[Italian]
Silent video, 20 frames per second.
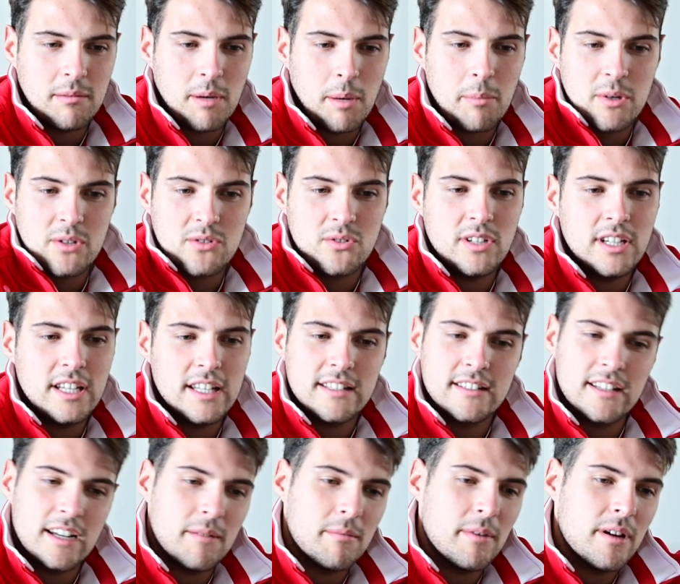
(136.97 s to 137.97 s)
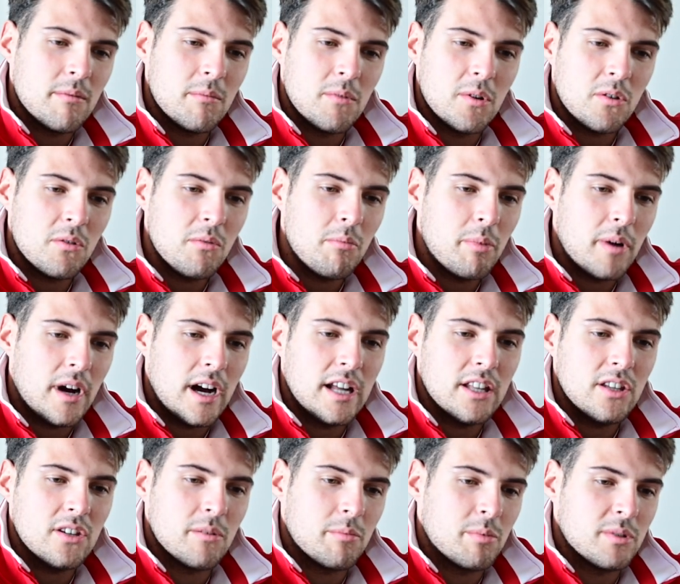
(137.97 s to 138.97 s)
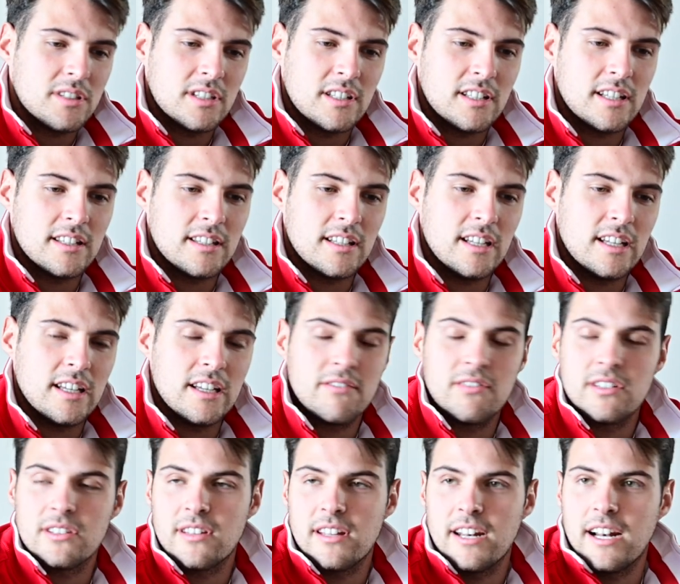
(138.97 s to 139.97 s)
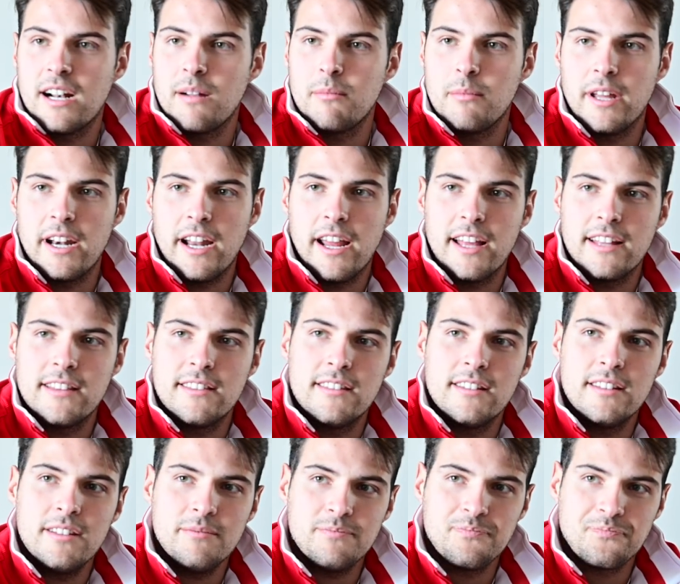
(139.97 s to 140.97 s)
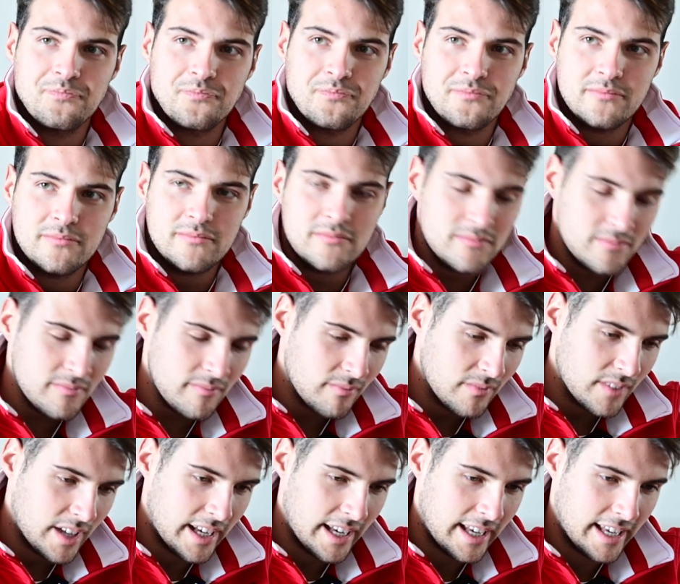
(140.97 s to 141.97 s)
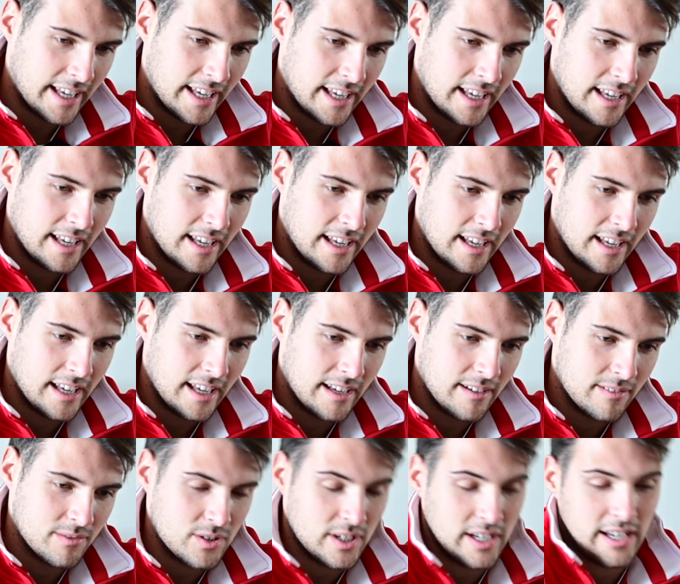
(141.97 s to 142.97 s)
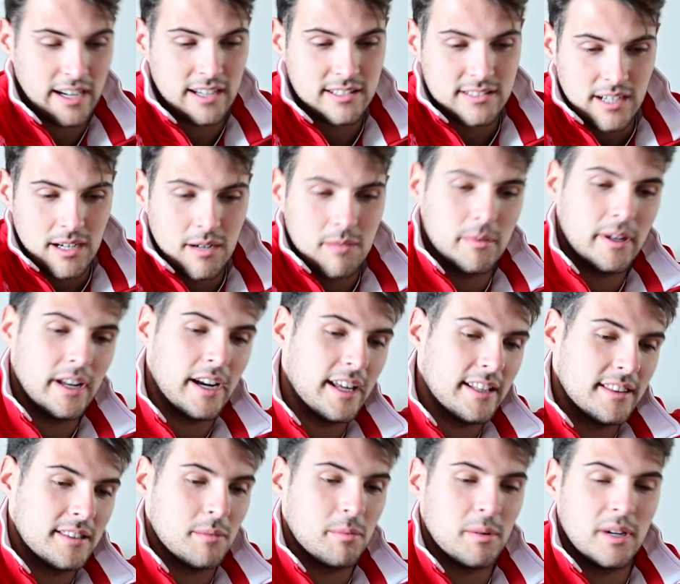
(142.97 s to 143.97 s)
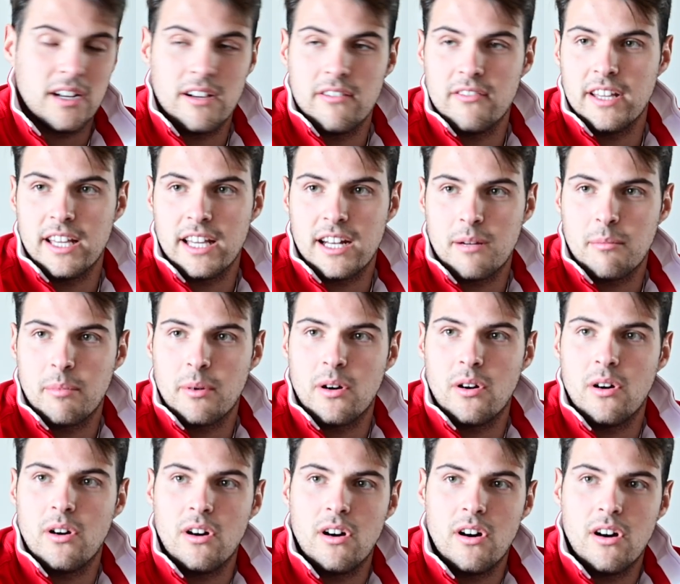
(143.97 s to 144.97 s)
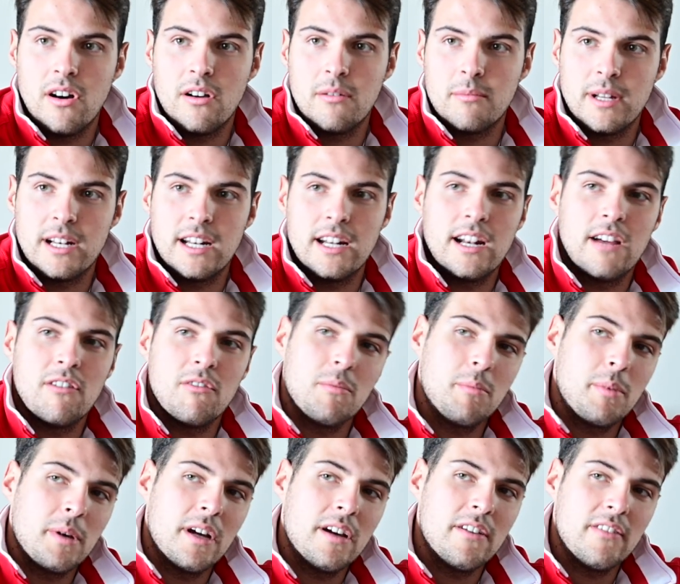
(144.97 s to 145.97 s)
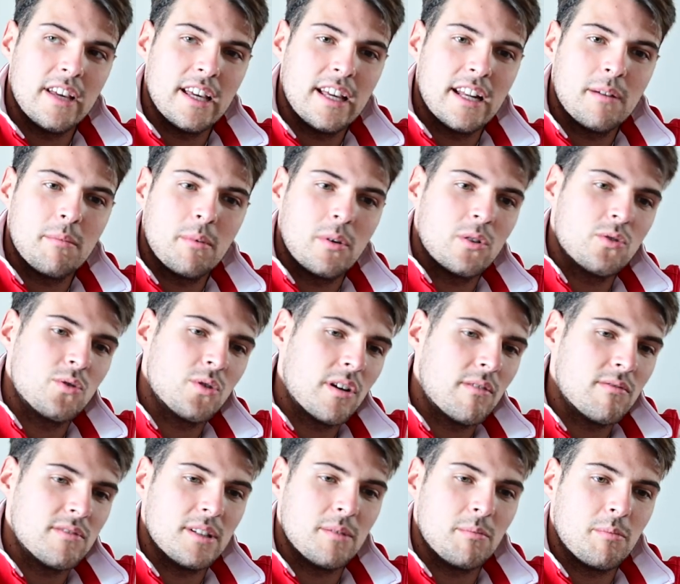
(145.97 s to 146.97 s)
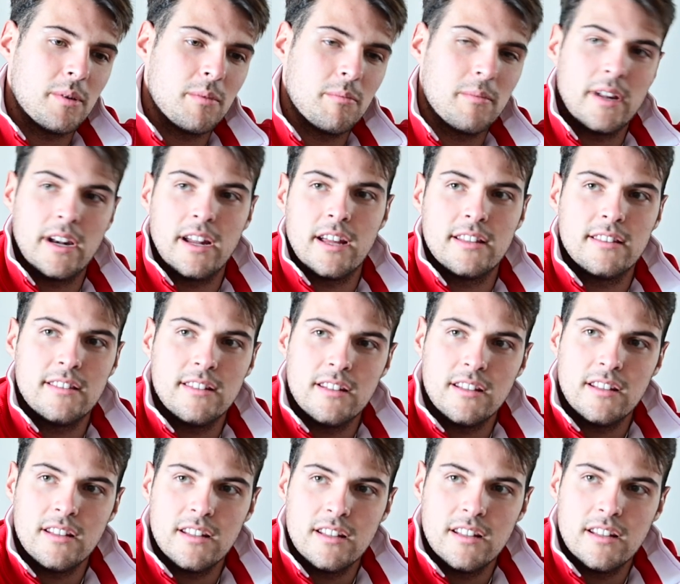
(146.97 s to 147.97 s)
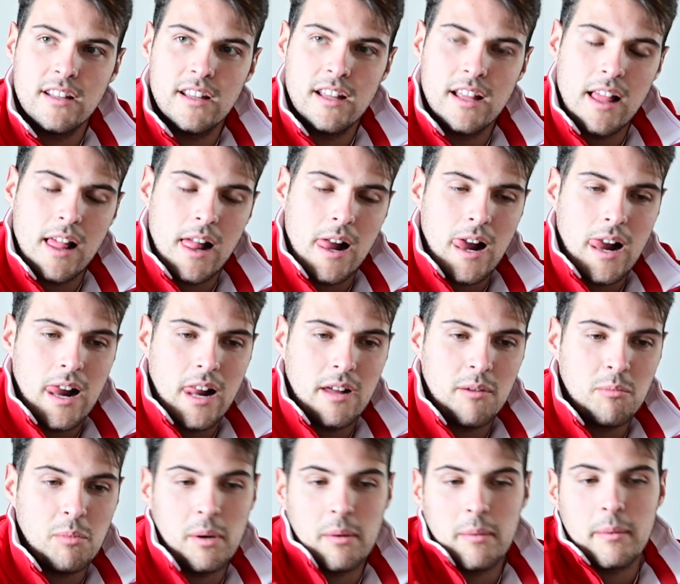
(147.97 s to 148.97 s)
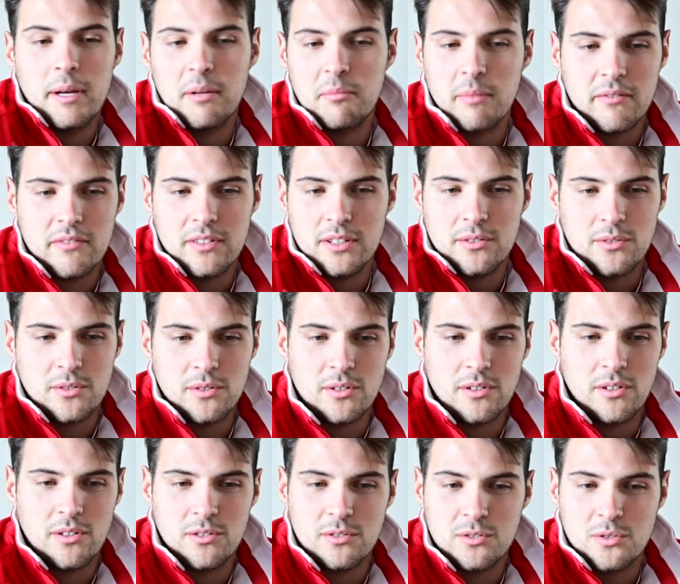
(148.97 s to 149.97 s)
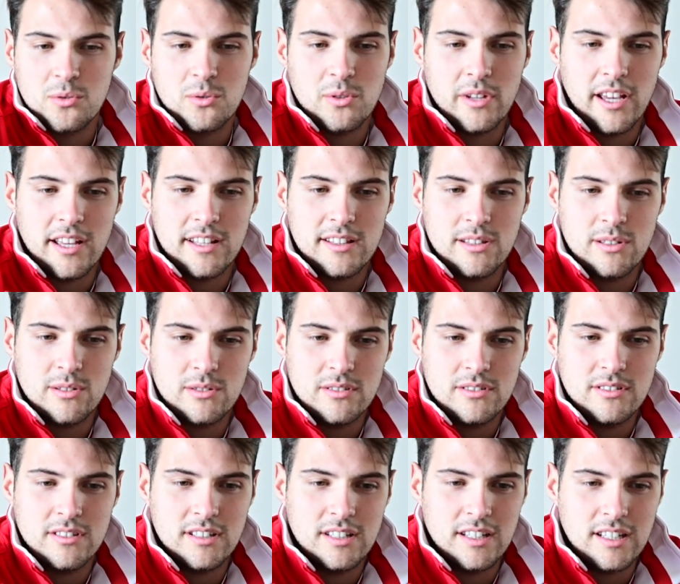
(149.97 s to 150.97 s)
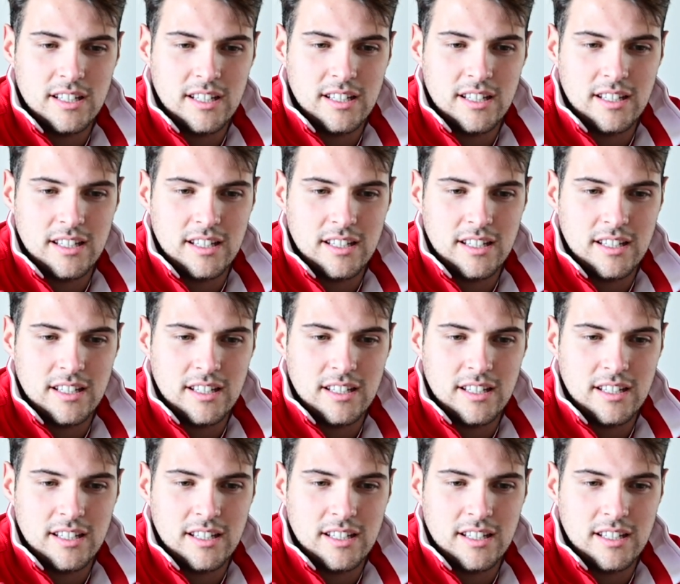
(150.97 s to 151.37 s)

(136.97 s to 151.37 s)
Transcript: mi ha preso l'Inter, a me e al mio compagno, e poi siamo andati lì a fare la Beretti. E, cioè era tra Beretti e Primavera, però mi allenavo in Primavera, però giocavo sempre in Beretti. Poi vabbè, abbiamo vinto lo scudetto e